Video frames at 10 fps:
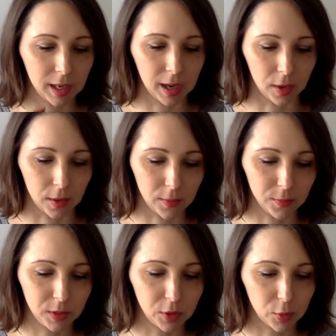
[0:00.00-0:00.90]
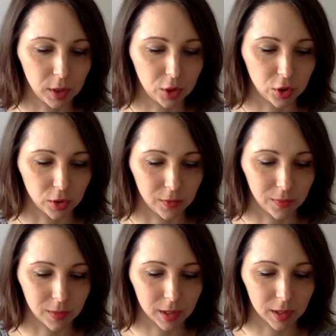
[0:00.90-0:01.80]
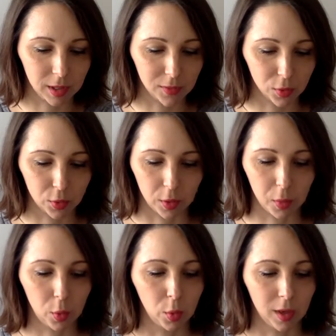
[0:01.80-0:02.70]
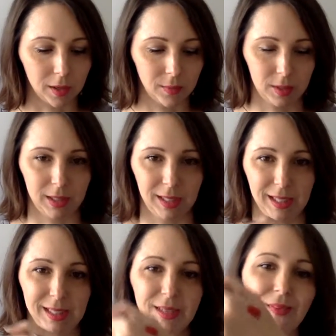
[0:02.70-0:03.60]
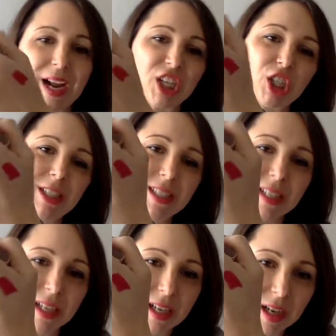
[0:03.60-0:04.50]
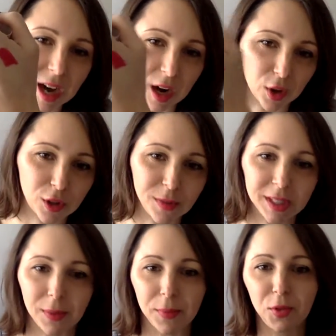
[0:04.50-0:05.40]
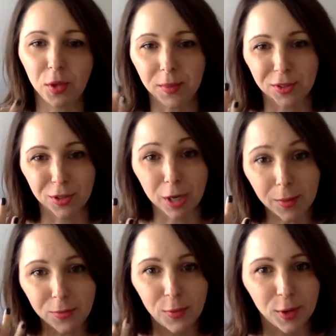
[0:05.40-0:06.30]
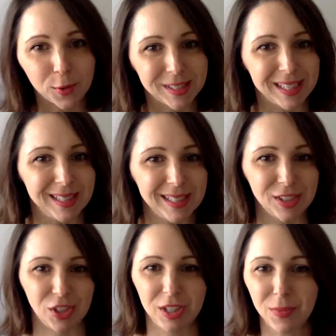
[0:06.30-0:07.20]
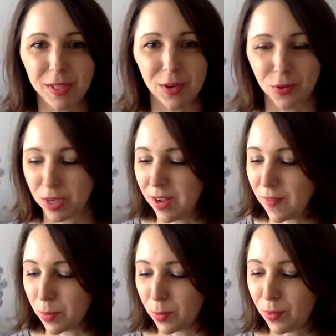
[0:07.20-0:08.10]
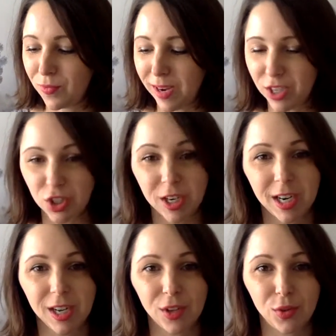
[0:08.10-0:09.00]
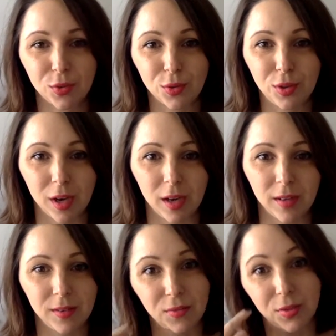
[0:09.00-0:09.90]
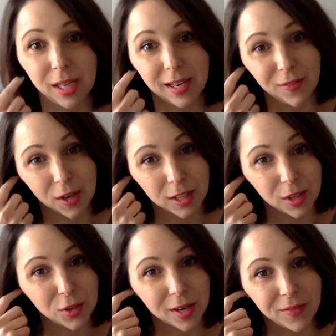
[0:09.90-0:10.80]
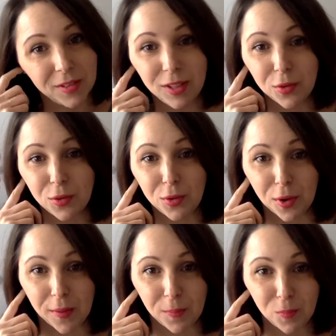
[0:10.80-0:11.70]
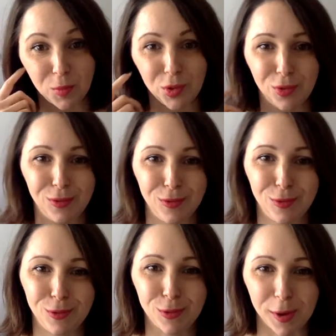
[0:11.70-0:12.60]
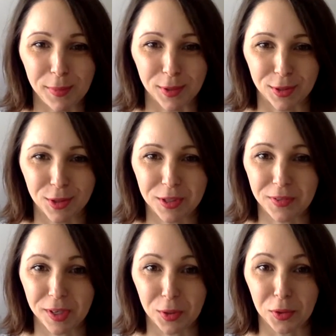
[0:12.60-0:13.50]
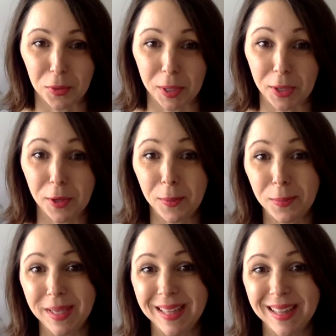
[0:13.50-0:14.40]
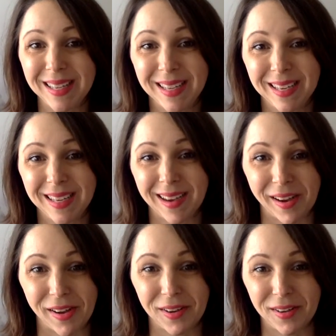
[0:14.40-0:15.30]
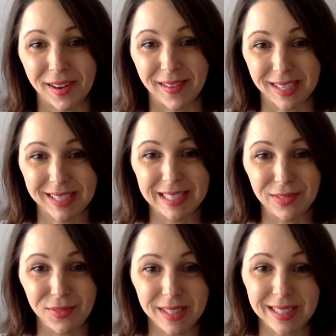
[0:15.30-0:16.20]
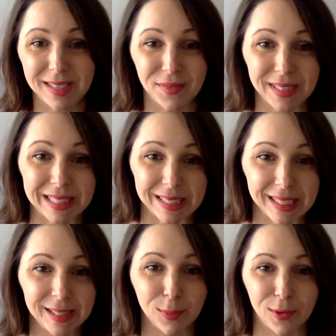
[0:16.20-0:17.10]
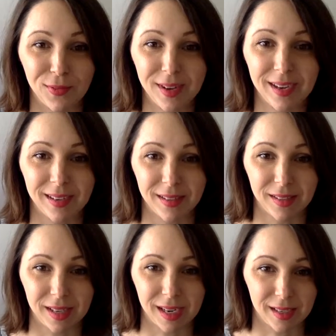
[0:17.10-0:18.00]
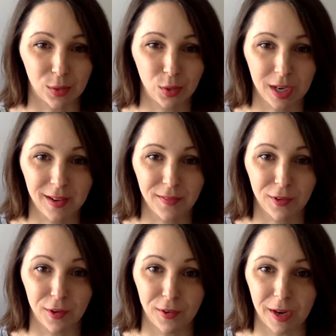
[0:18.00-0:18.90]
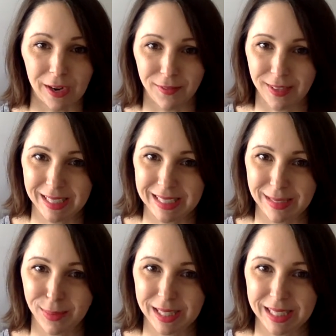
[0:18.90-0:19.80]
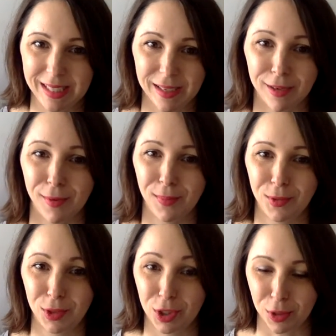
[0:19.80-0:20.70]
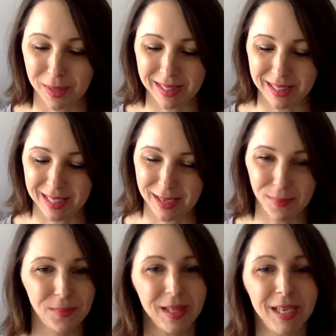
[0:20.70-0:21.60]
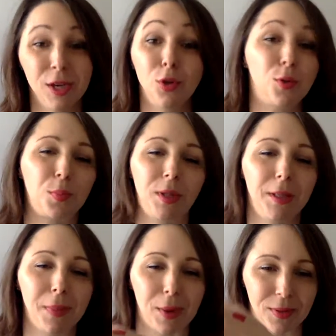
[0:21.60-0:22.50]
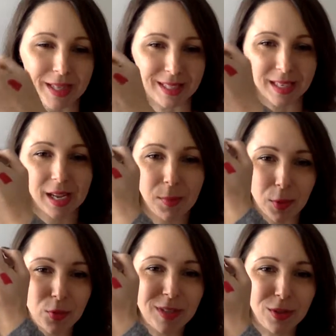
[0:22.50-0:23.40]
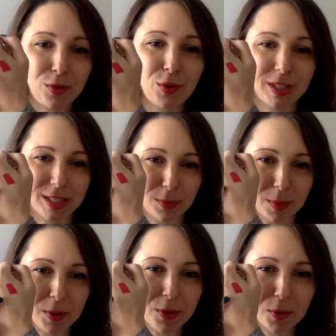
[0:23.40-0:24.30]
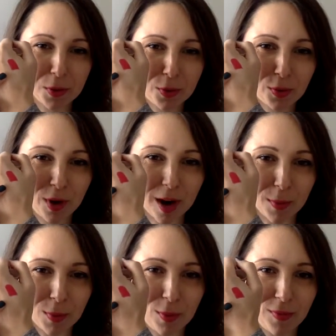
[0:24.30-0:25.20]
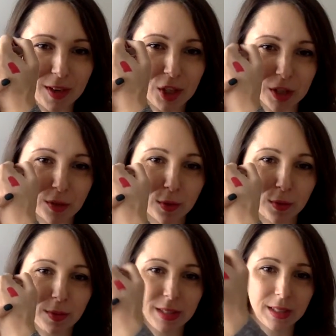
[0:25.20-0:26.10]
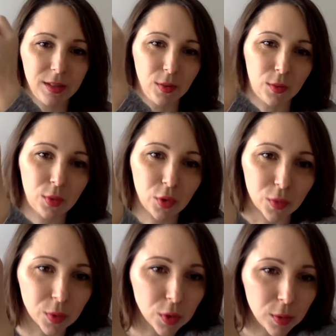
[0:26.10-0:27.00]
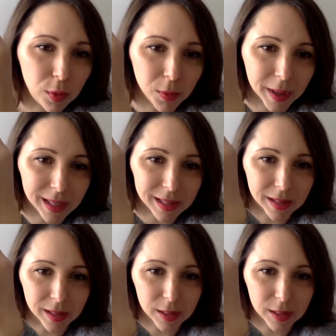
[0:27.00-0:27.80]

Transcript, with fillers: Alors, petit swatch euh, éventuellement. Oh là, c'est flash. Hein. Alors je commence à m'habituer parce que comme vous pouvez le constater, j'ai mis un rouge à lèvres un peu plus flash. Donc euh, vous allez le voir d'ailleurs dans la vidéo euh, du, swap que j'ai fait avec une de mes copines. Euh, avec Stéphie. Et en fait, c'est elle qui m'a offert euh, un rouge à lèvres, euh, un Vice Lipstick de chez Urban Decay. Donc, petite parenthèse. Mais en tout cas, du coup, j'essaie de m'habituer aux couleurs un peu plus flash. Et celui-ci, du coup, je vous montre de plus près. C'est